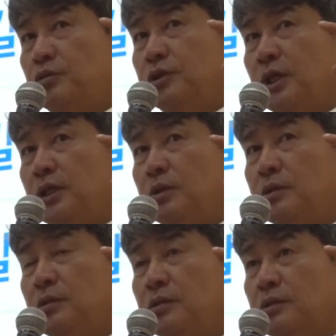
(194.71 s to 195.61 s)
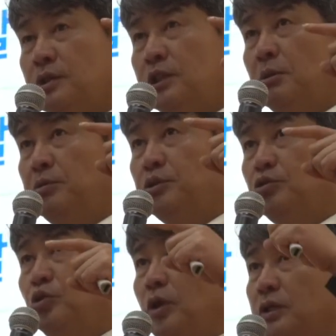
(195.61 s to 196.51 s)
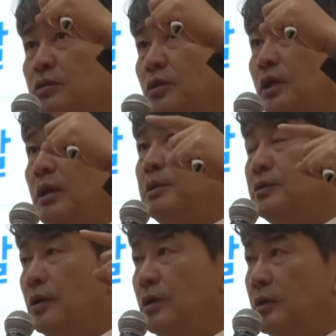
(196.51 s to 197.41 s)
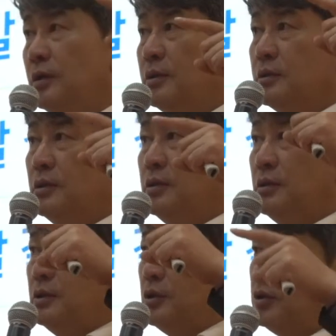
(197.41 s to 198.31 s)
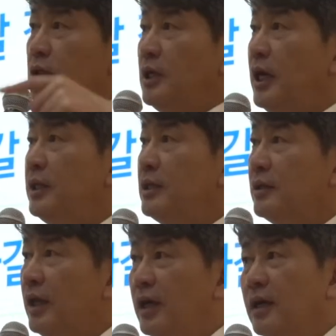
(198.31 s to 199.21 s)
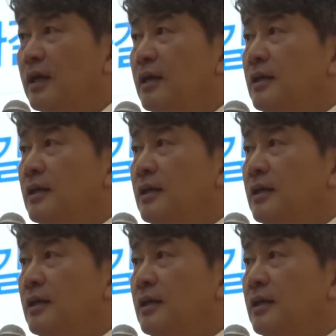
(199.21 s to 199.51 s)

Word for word: 유지하기 위해서는 끊임없이 수요가 늘어나면서 그거를 처리를 해야 되는데